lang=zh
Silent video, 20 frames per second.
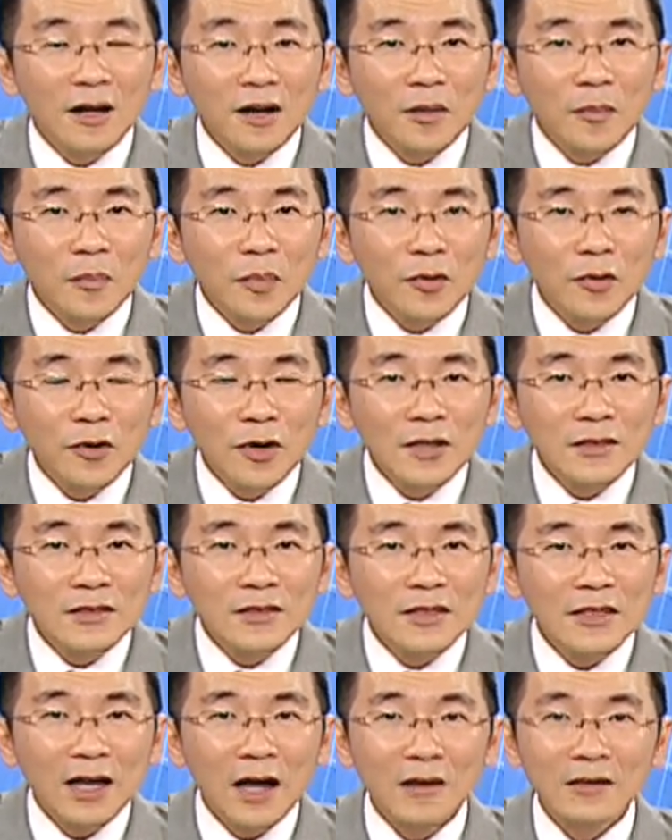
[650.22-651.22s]
不论是
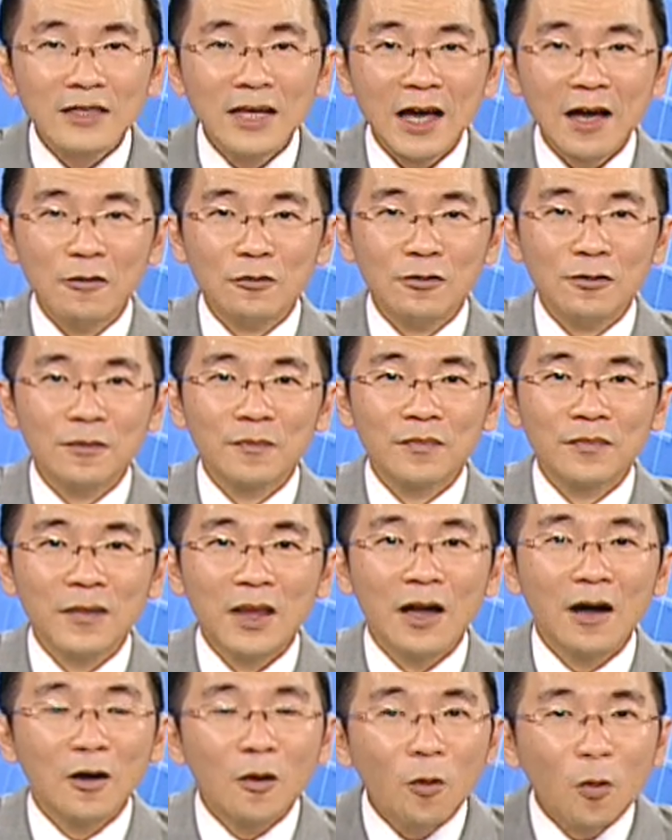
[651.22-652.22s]
高价股，
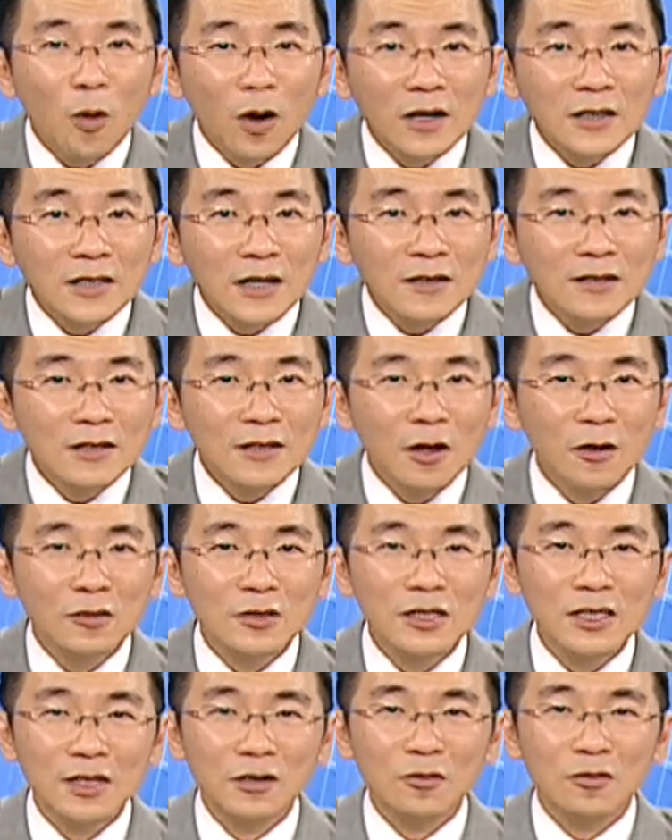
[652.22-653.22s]
或者是投
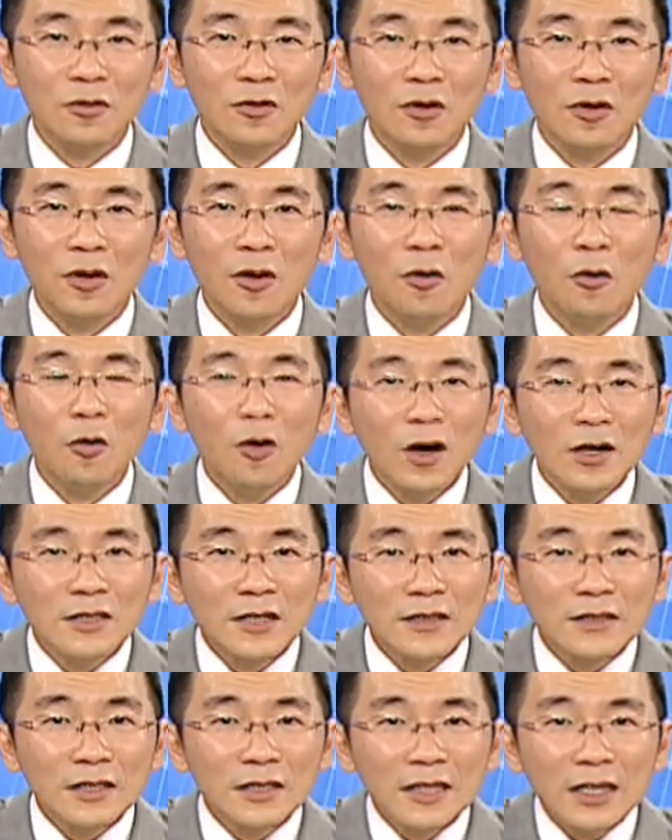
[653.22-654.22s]
机股，或者
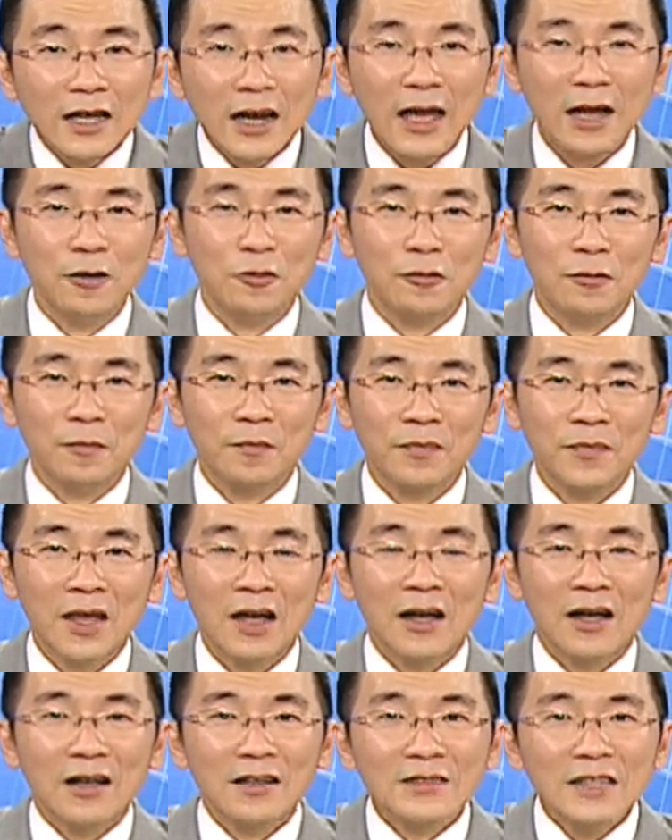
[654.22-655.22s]
是地雷股，
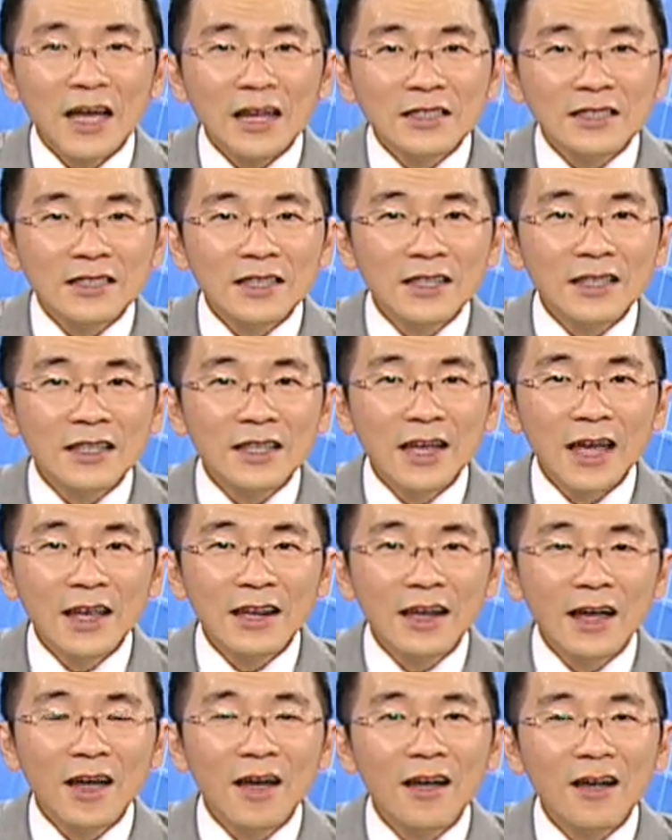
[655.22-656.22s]
在今天
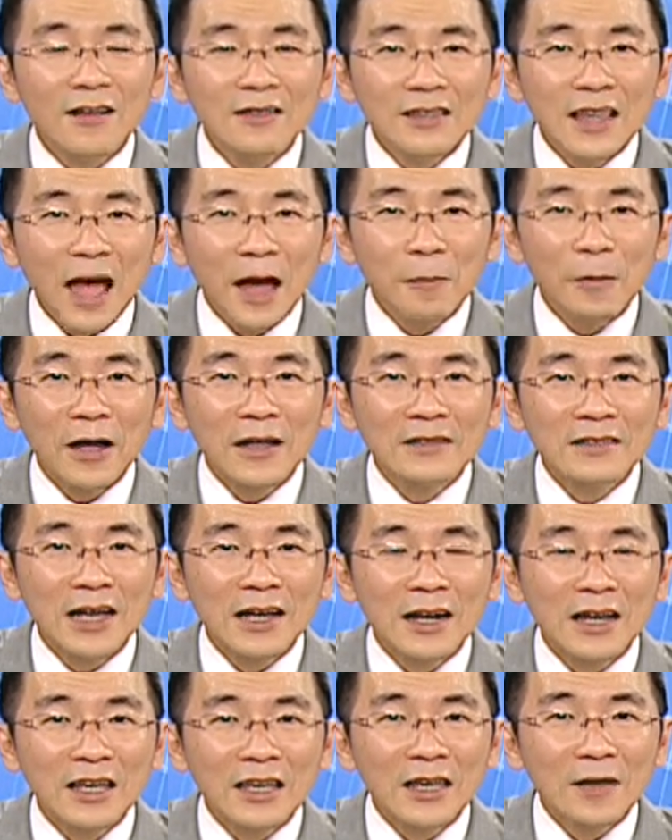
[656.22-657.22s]
呢，大盘涨
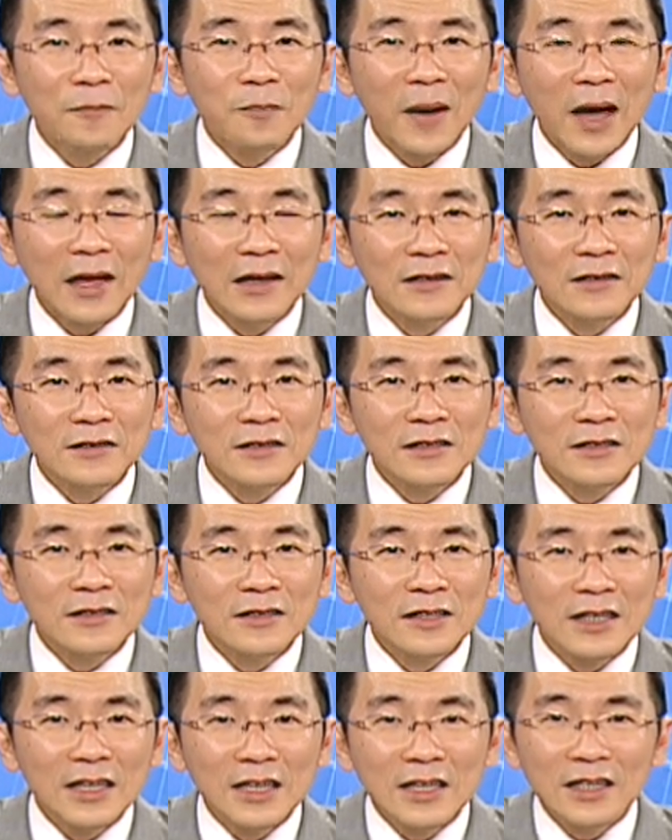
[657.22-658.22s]
了一百四十
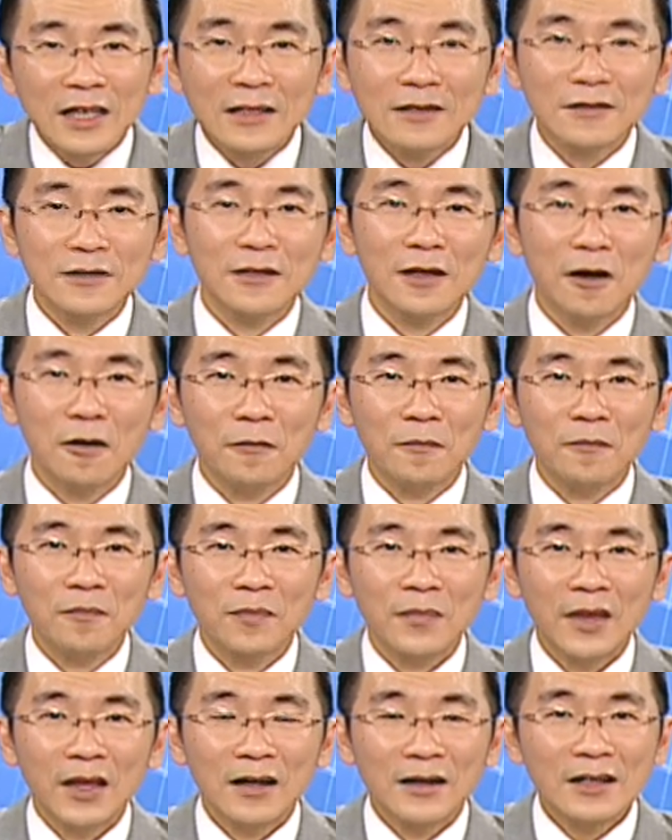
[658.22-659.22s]
一点之后，
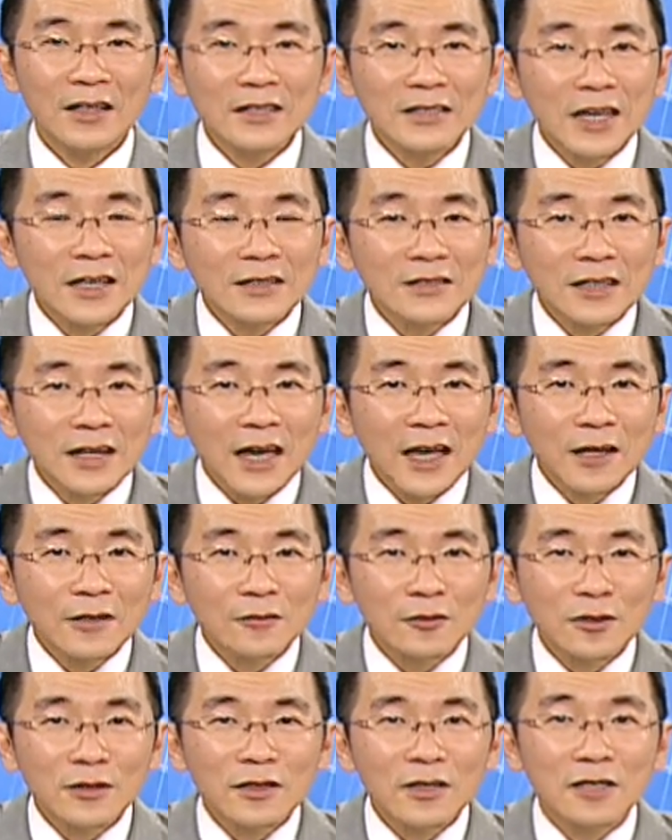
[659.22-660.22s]
那简直可以
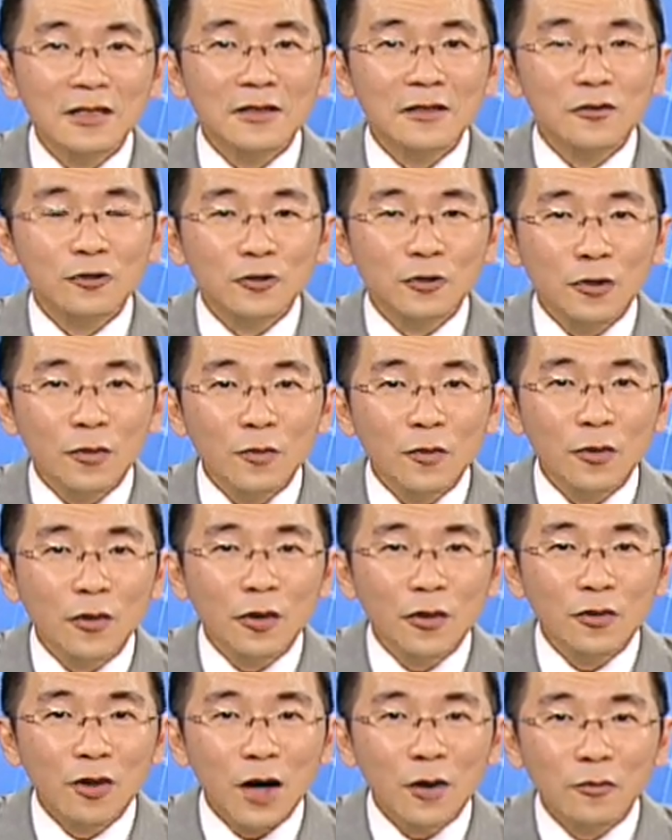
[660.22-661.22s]
说是群魔
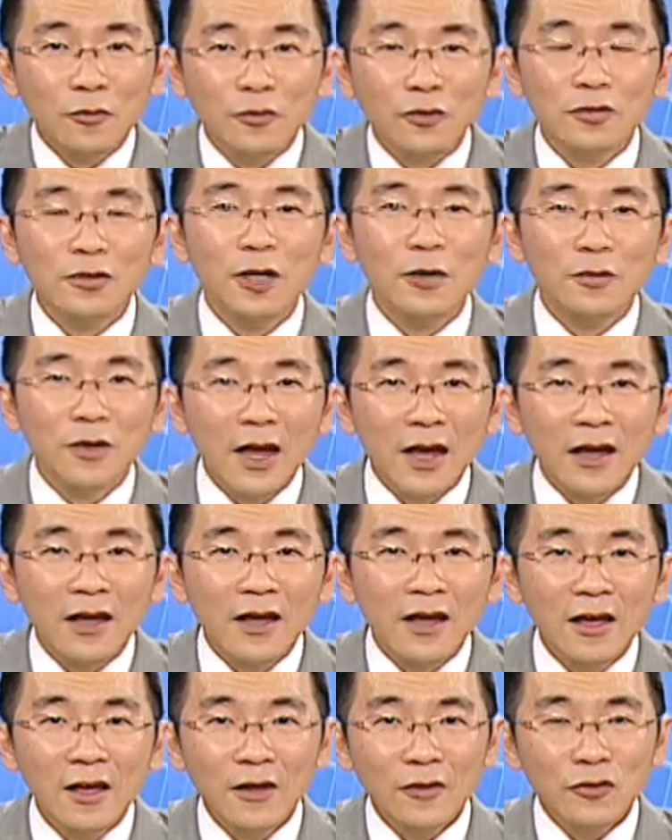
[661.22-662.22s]
乱舞，对不对？
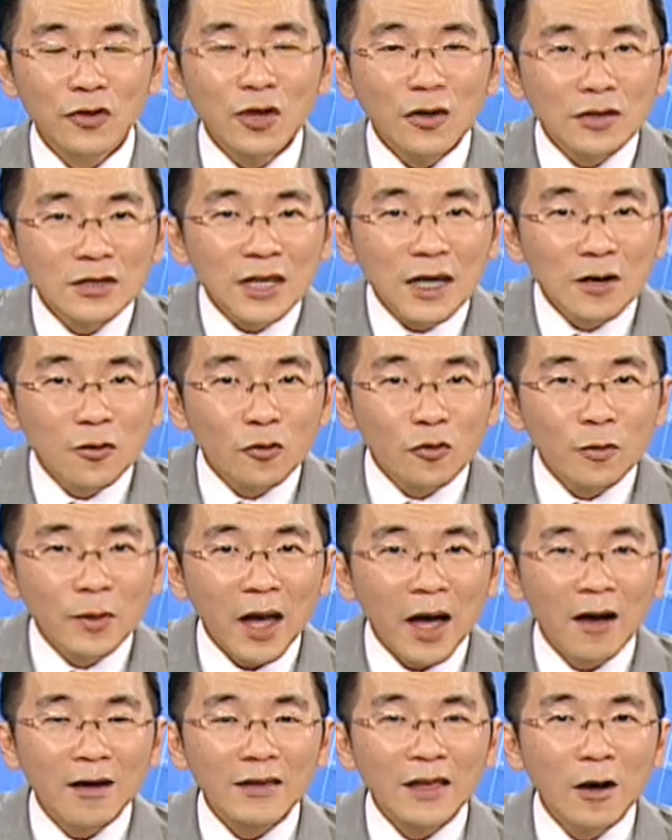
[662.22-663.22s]
所以有些股
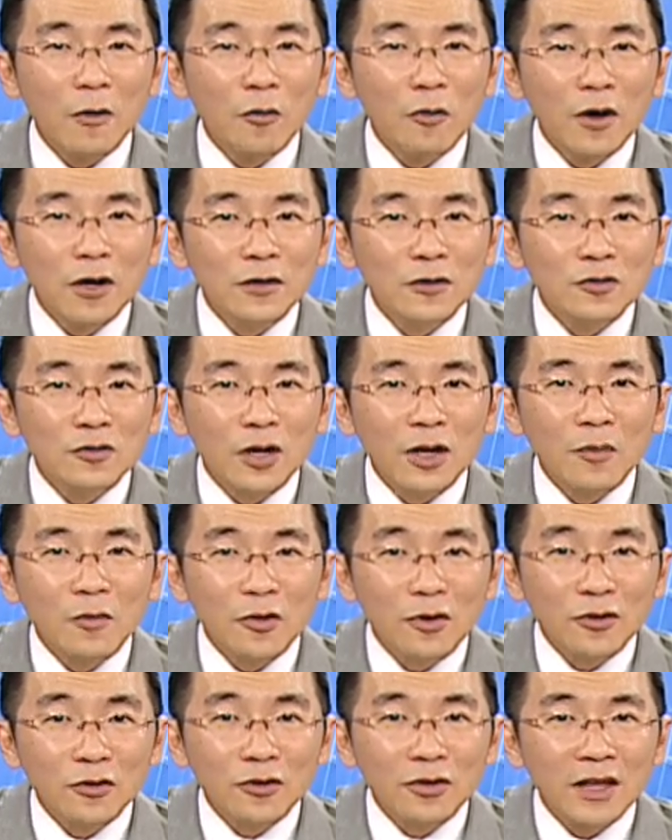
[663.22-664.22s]
票它浑水
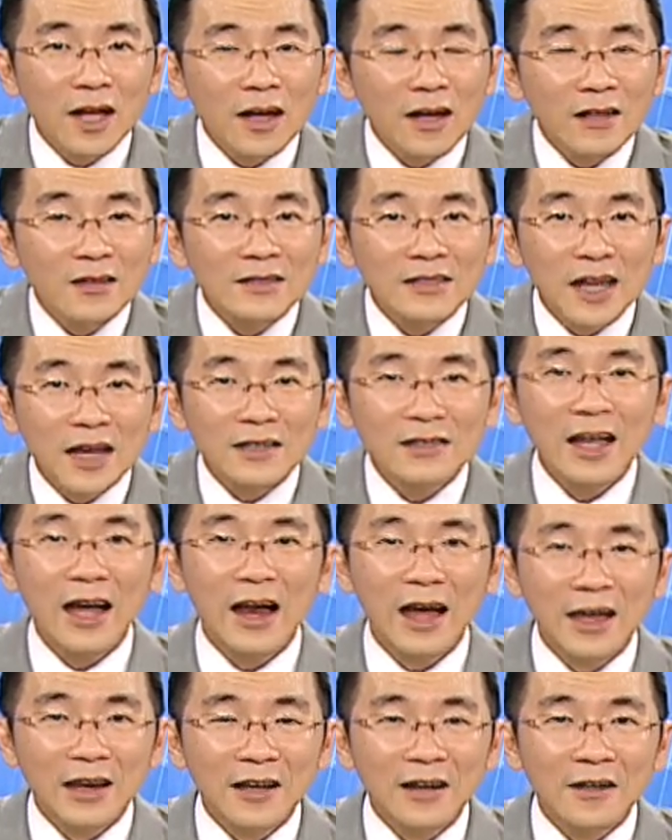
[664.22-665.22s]
摸鱼的涨上
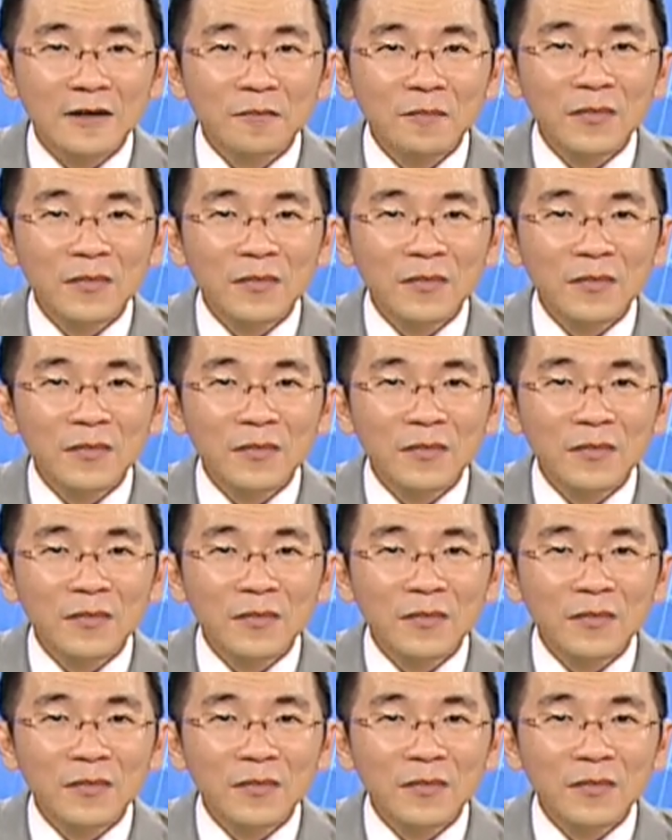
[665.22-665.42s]
来了。